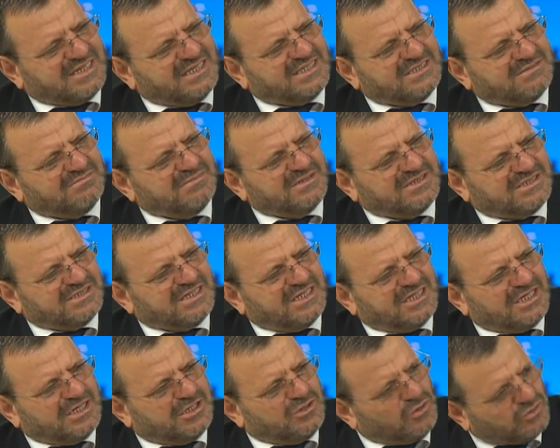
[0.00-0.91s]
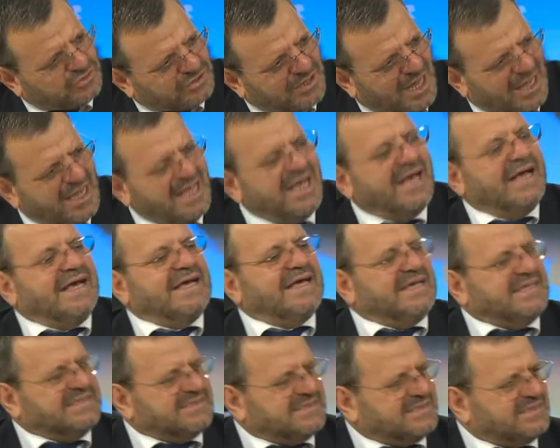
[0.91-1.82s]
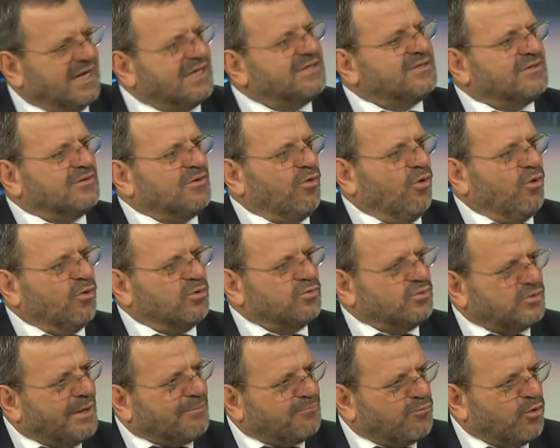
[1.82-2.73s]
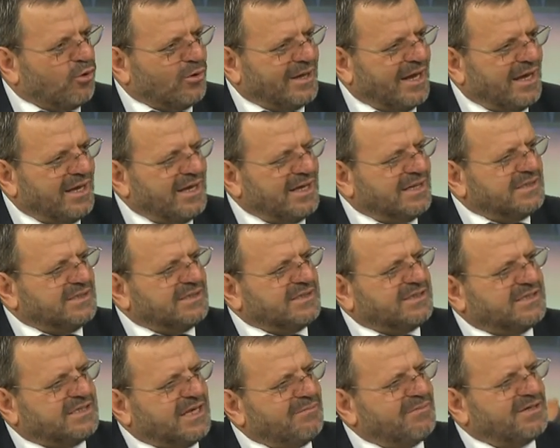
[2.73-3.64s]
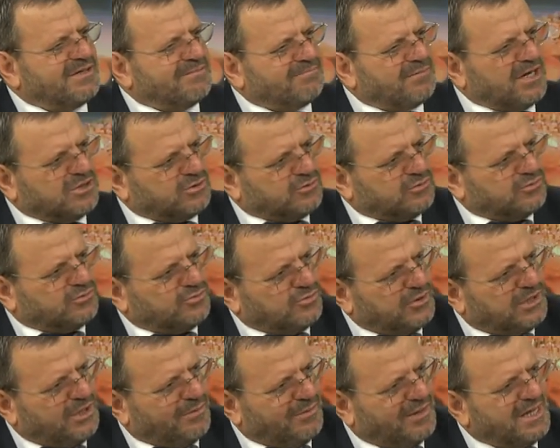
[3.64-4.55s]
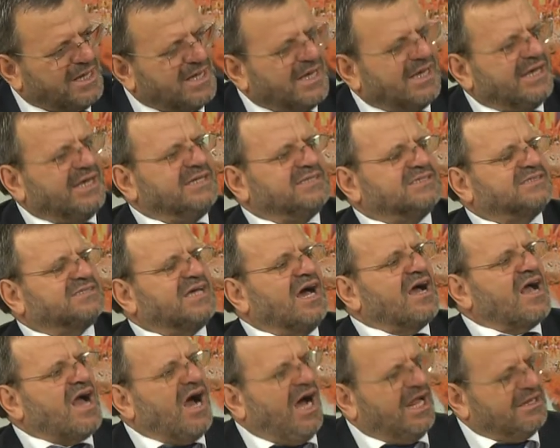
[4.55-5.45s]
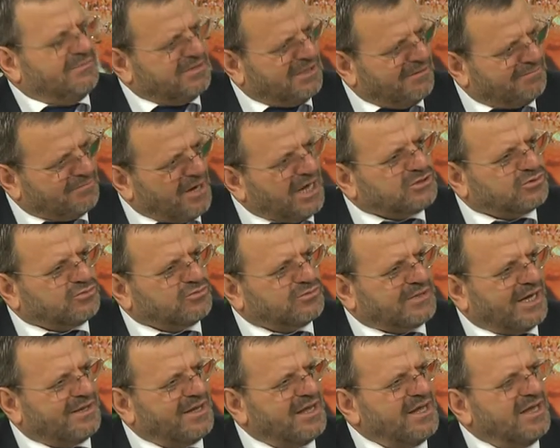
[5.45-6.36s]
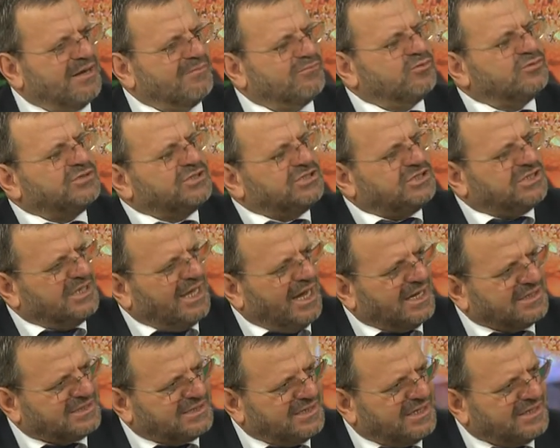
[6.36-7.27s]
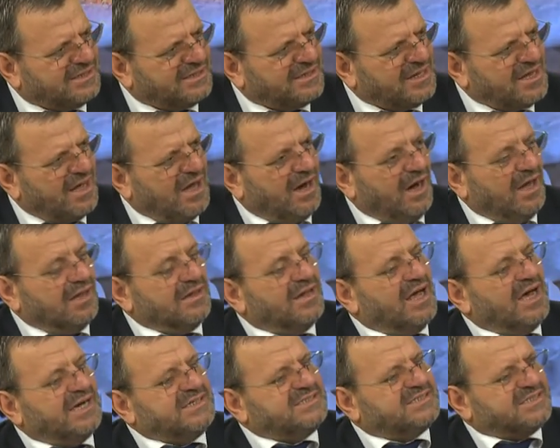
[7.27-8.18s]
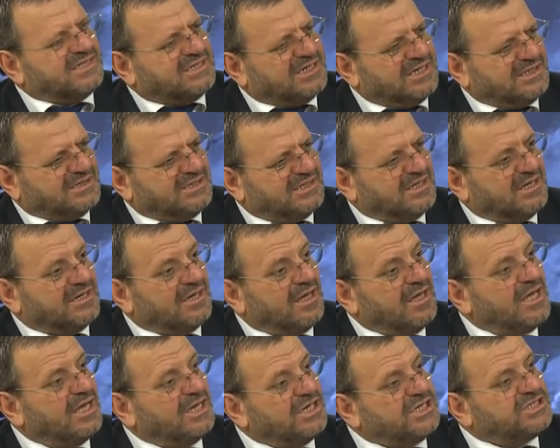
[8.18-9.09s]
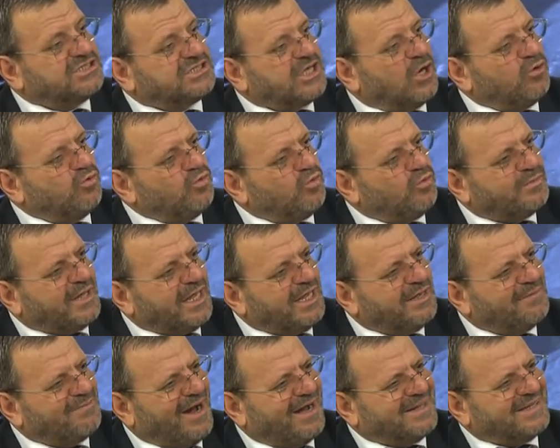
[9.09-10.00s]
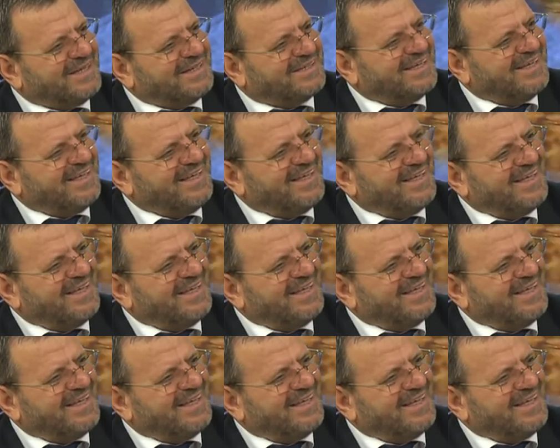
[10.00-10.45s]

gitmesi gerekiyorsa insan oğlu da böyle demir pas tuttuğu gibi insan kalbi de pas tutar. Bunun cilası nedir? Allah'a zikirdir. İşte Hocam, umre şimdi, ibadeti.